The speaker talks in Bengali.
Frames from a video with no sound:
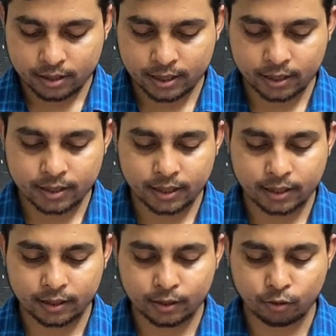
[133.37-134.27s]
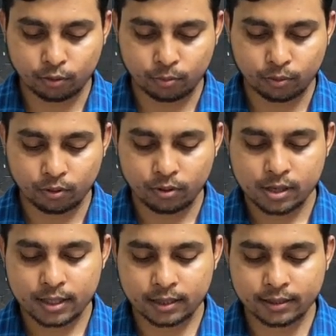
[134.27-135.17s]
সার্চে ক্লিক করব
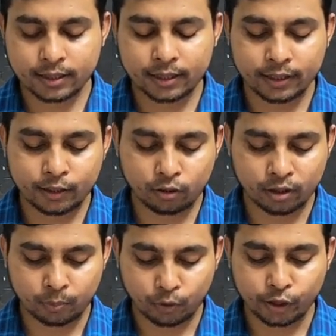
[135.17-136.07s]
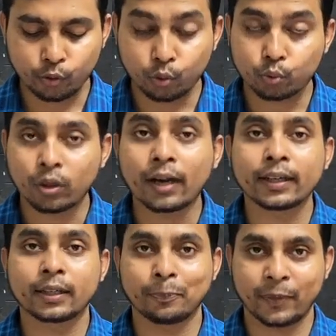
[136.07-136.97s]
সার্চে ক্লিক করার পরে নতুন
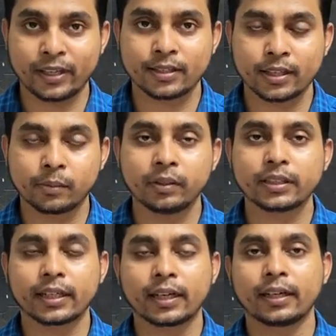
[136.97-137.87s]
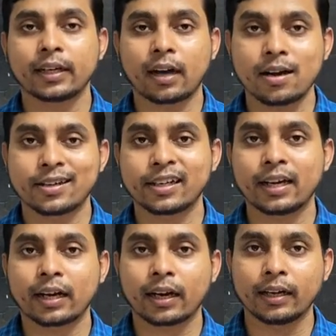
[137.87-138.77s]
আরেকটি পেজ আসবে সেখানে
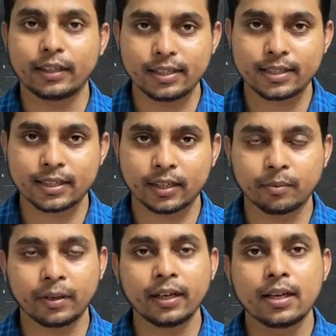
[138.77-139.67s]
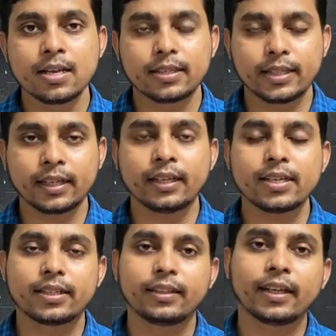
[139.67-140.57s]
কান্ট্রির একটা লিস্ট আসবে যে
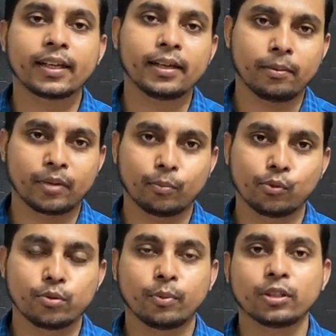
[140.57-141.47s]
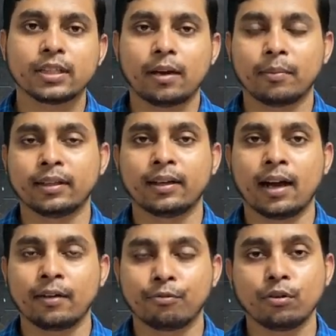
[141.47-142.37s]
লিস্ট দেখে আমরা বুঝবো যে আমাদের
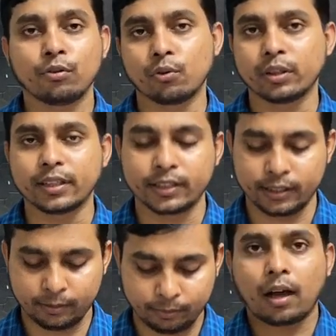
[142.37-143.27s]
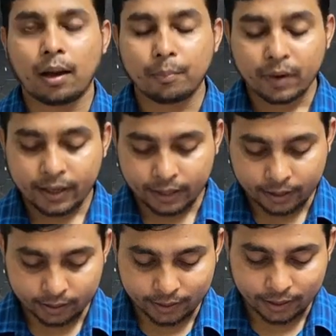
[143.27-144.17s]
আইফোন কোন দেশের আমরা
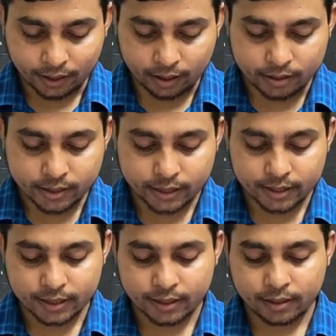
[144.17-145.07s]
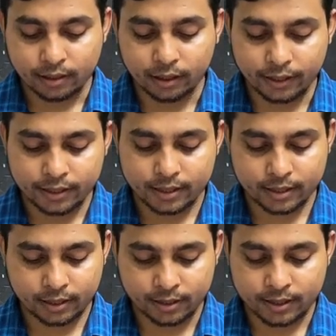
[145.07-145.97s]
এখানে কান্ট্রি যে
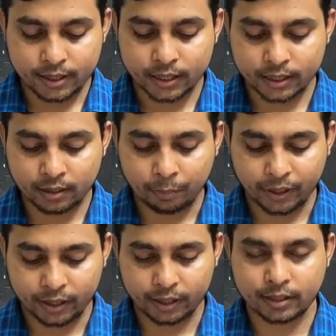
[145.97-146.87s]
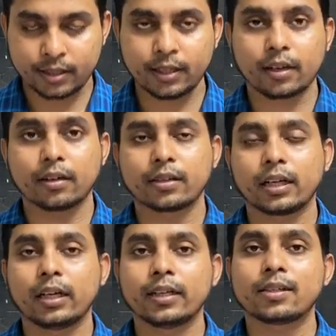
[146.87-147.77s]
লিস্টটা আছে সেটা পেয়ে গেছি
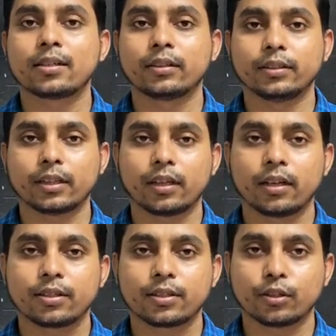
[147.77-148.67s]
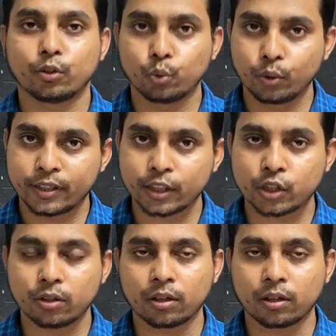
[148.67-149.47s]
কান্ট্রি লিস্ট জাস্ট দুইটা